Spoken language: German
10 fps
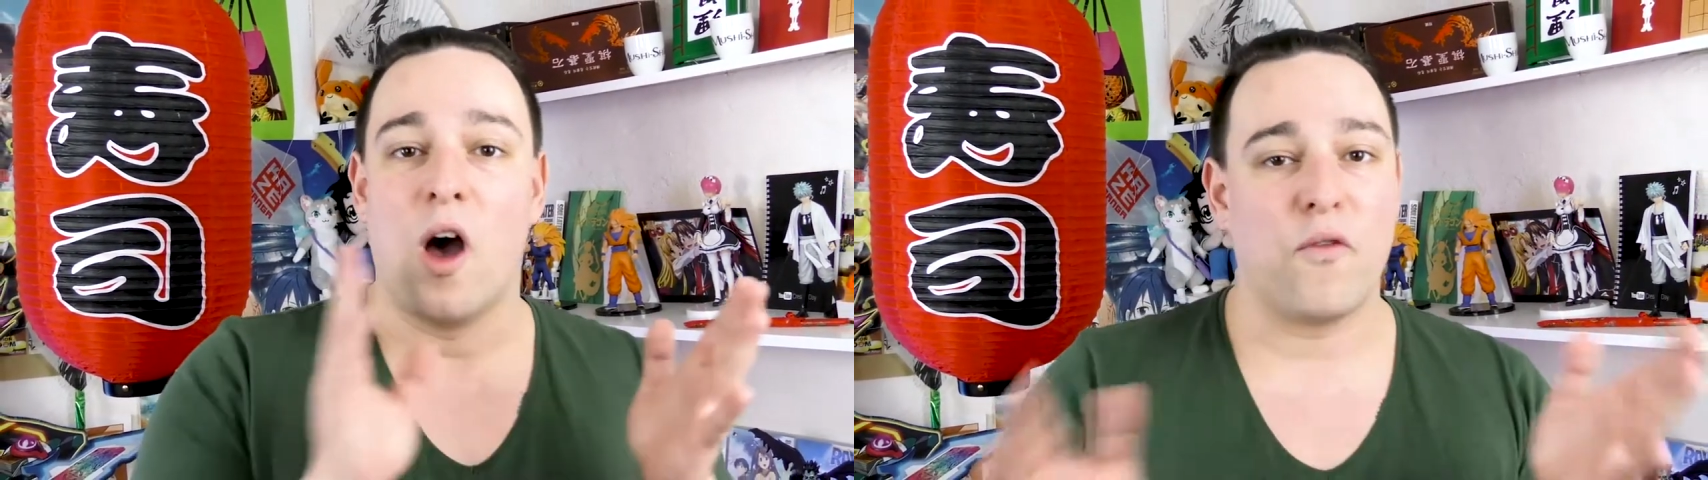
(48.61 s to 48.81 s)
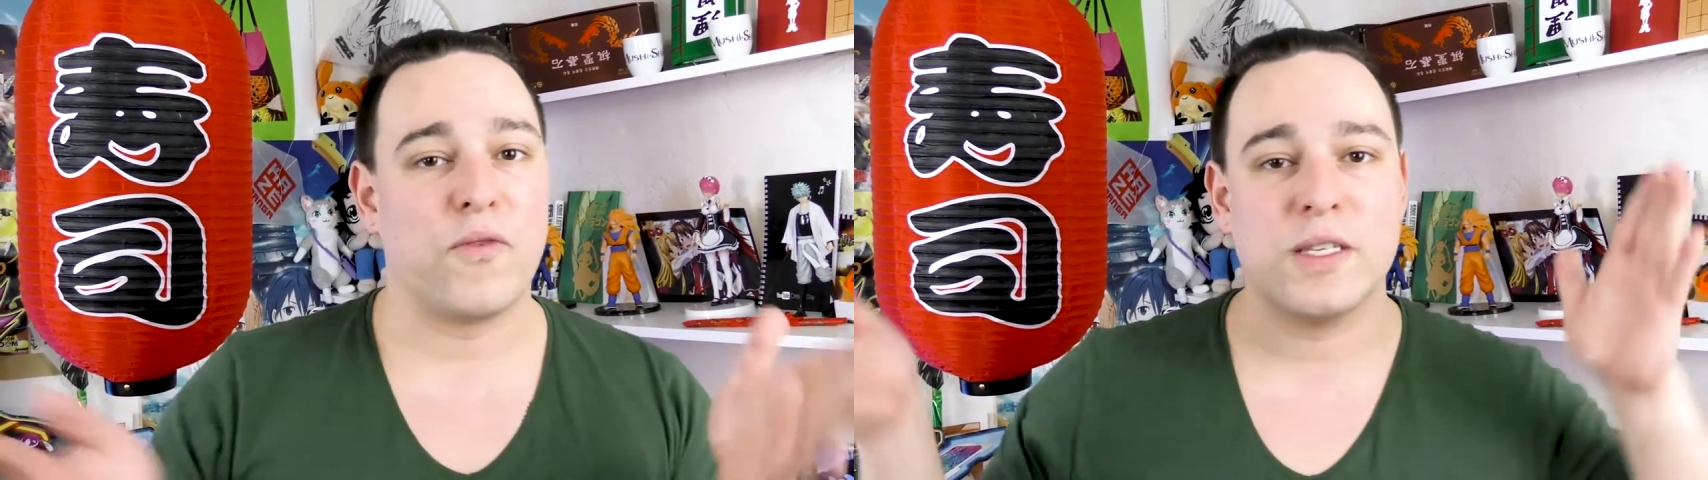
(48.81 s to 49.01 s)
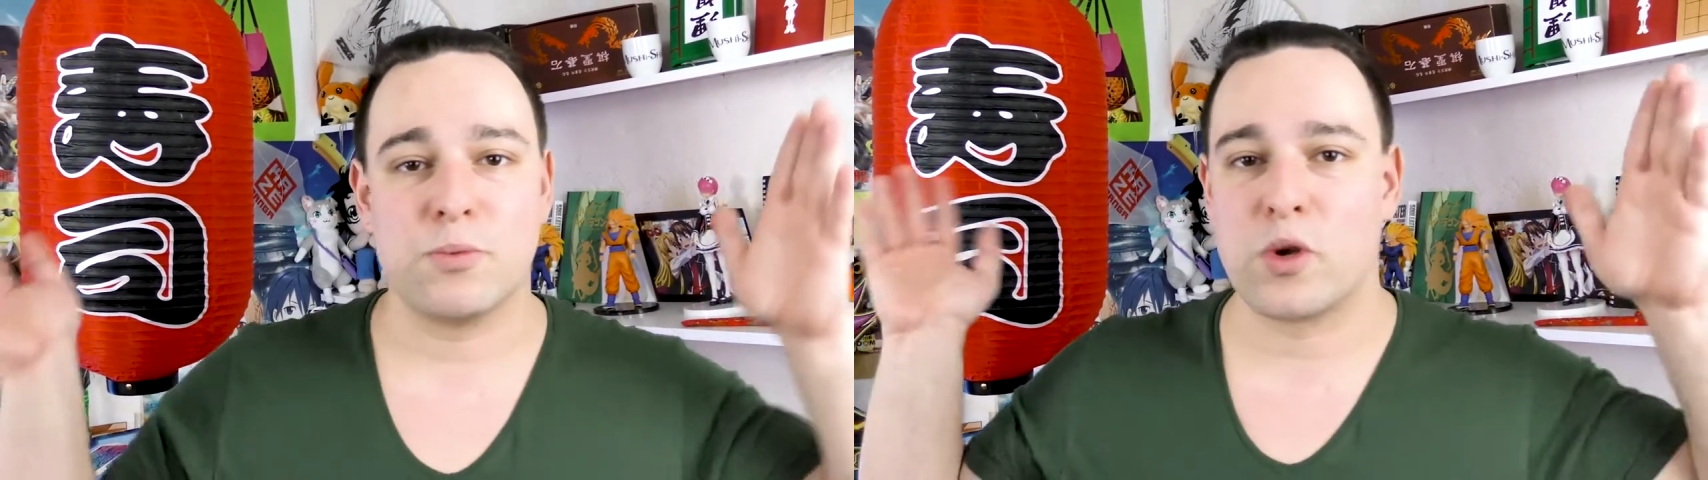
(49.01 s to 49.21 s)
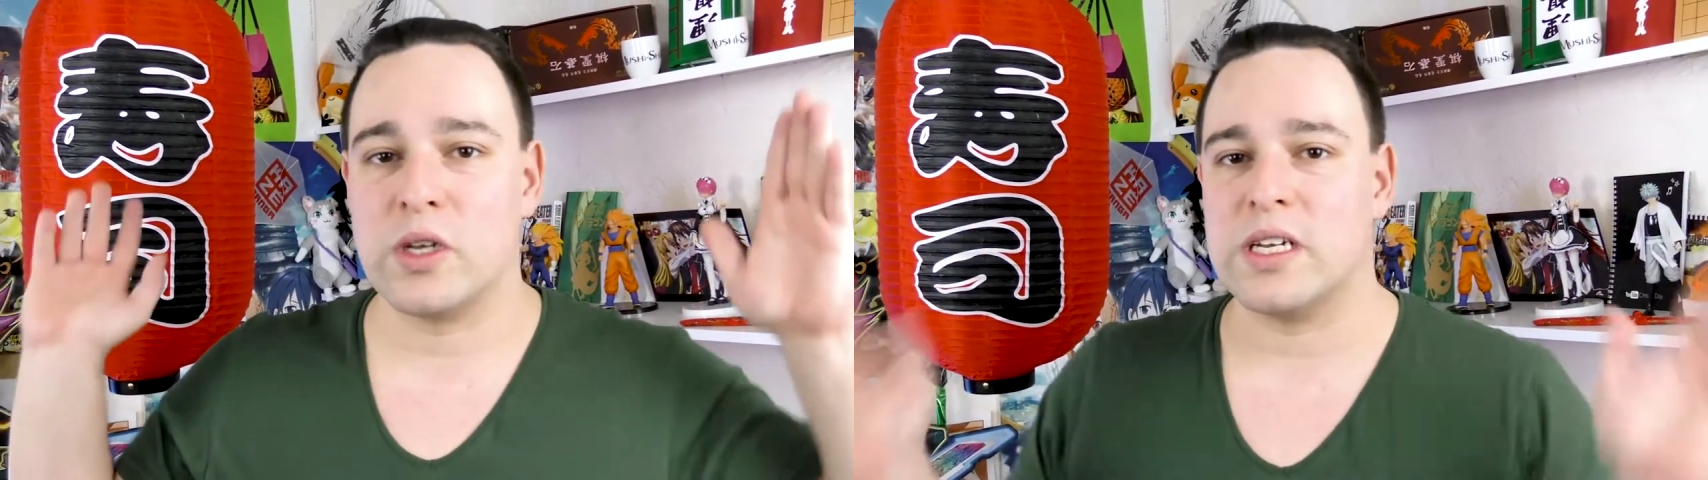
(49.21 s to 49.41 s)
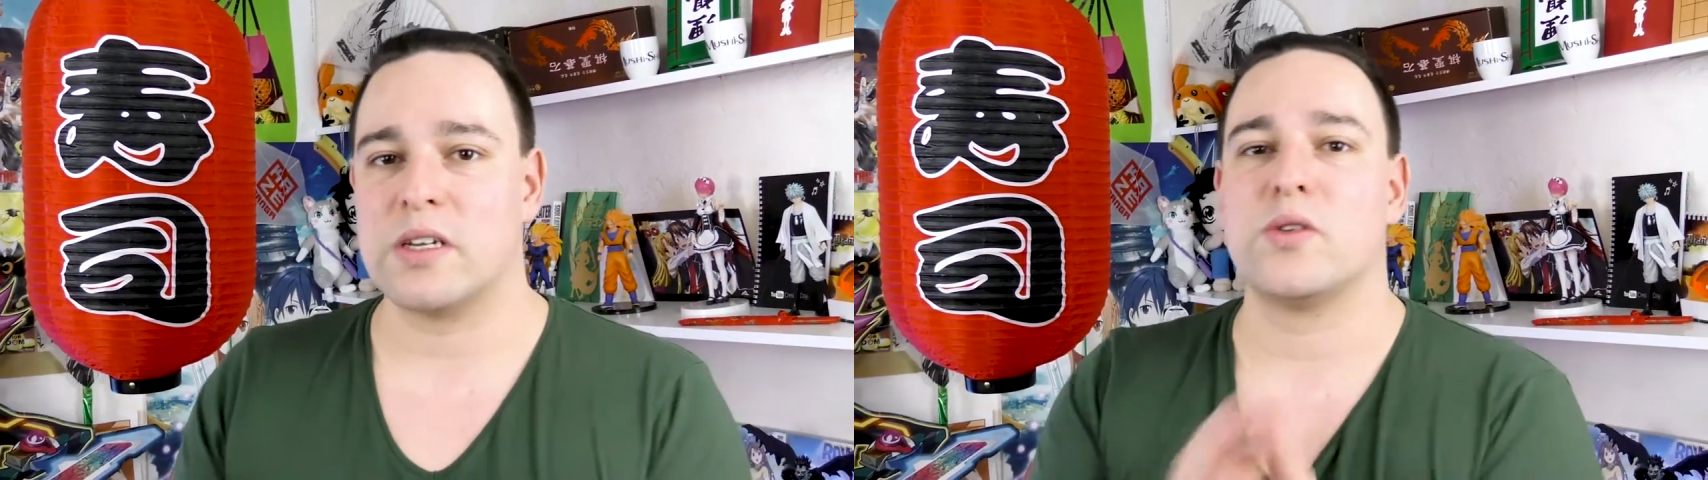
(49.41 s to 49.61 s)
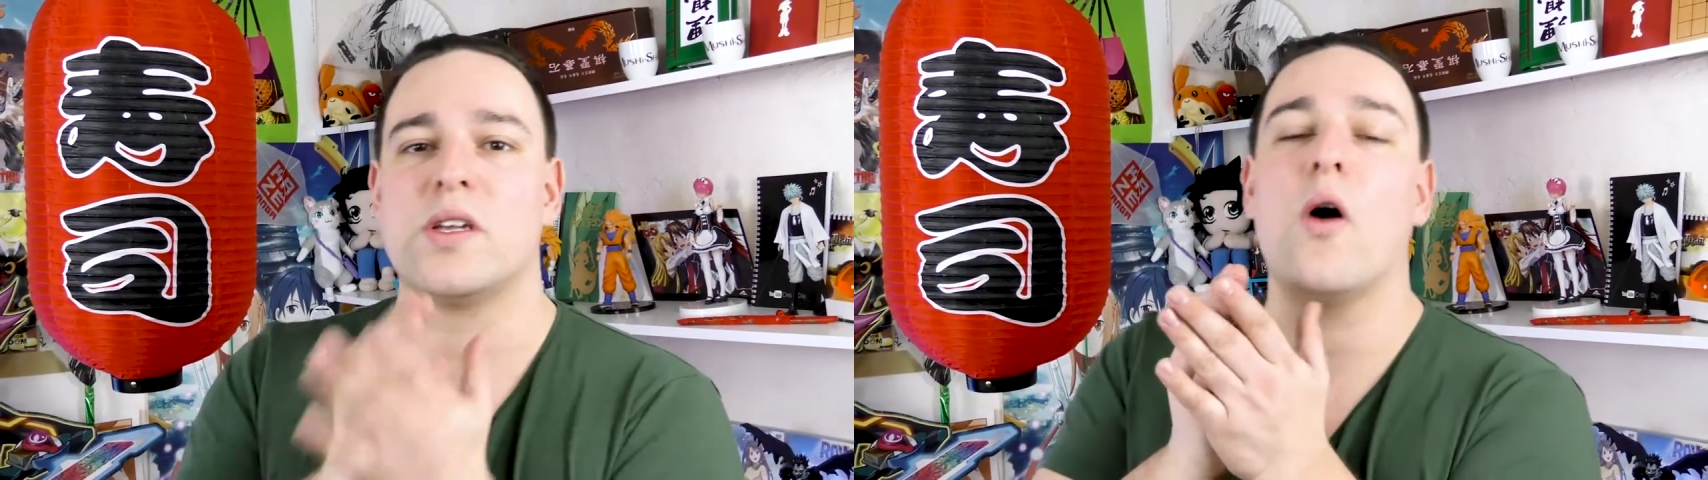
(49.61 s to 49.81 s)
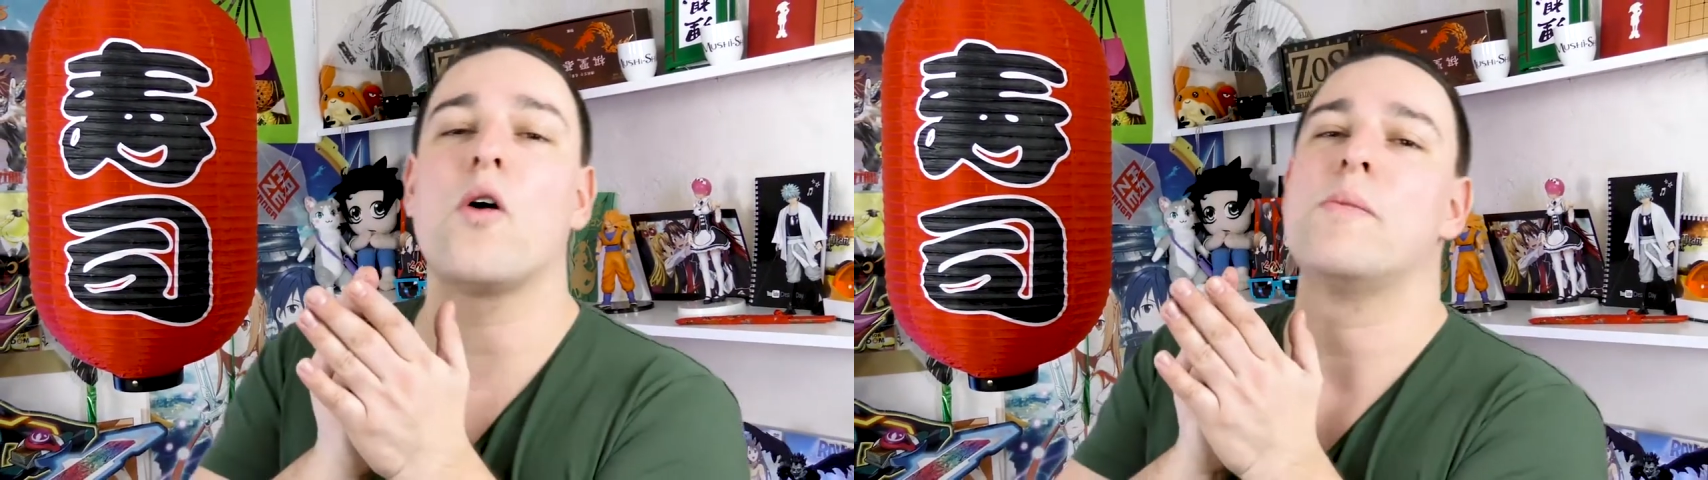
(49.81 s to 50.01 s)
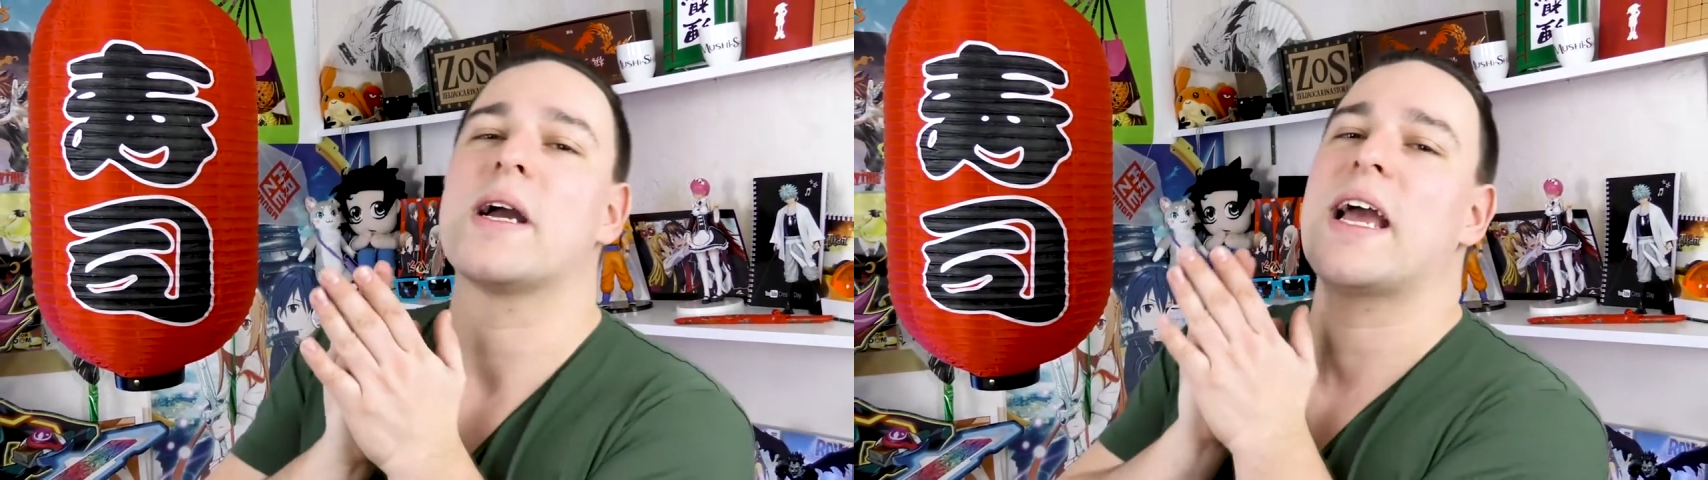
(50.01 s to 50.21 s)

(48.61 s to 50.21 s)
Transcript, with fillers: Auf Facebook könnt ihr natürlich auch immer